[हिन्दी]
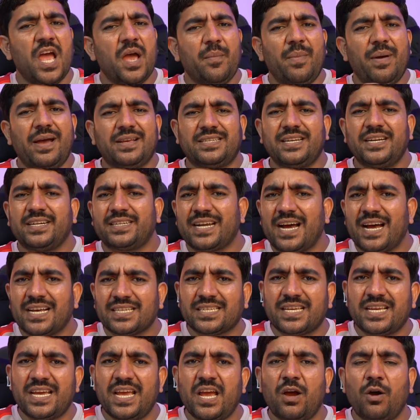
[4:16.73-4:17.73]
बेसिक
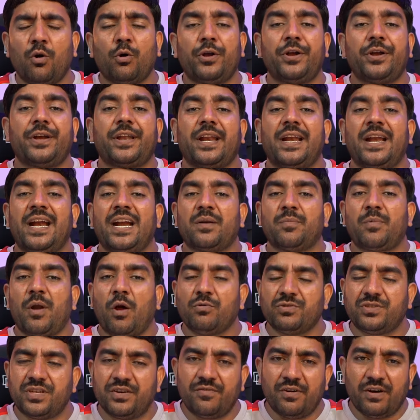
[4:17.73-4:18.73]
टास्क किए और इंटरनेट
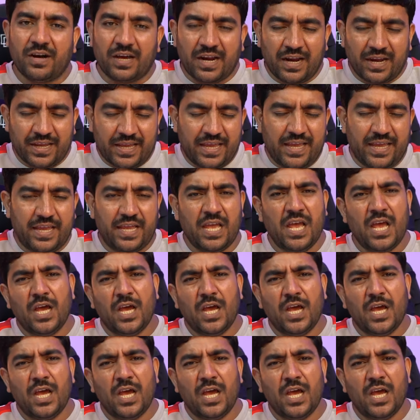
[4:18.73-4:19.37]
ब्राउजिंग वगैरह की